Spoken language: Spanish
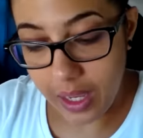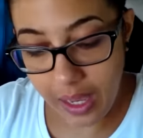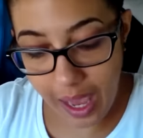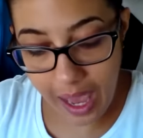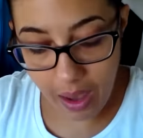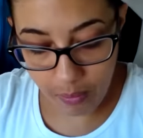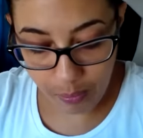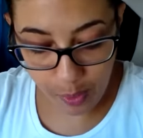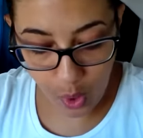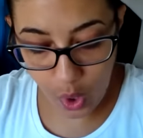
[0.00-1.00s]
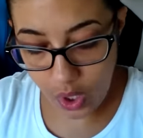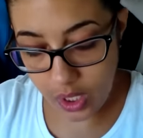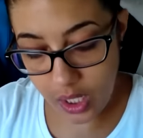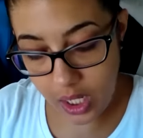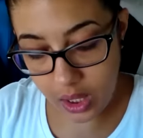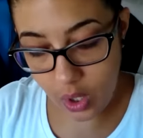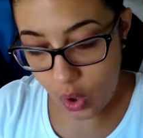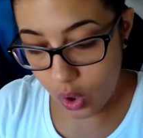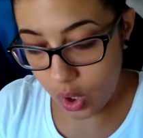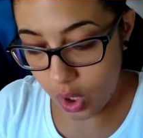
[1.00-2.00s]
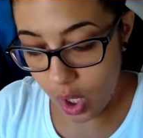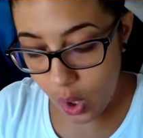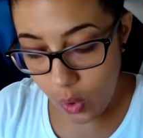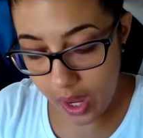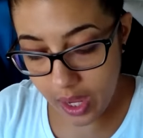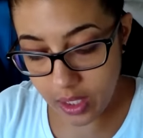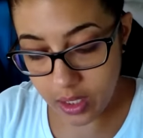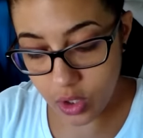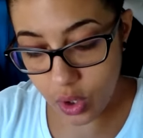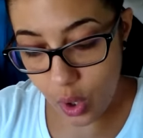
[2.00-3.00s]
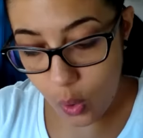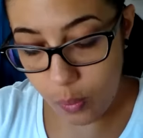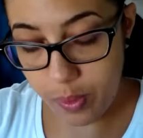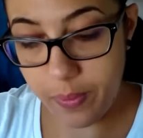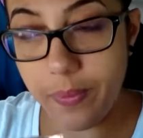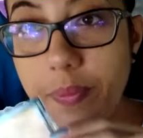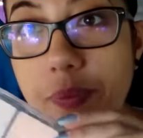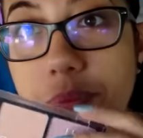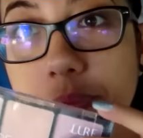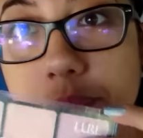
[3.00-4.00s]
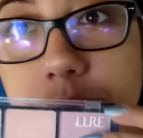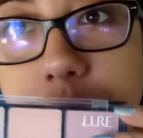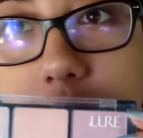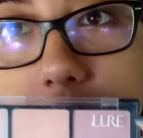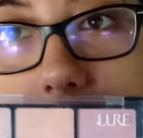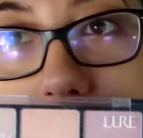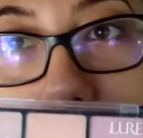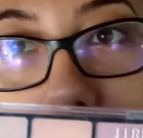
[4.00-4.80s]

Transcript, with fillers: ¡Qué bonito! Glow and Strobe esta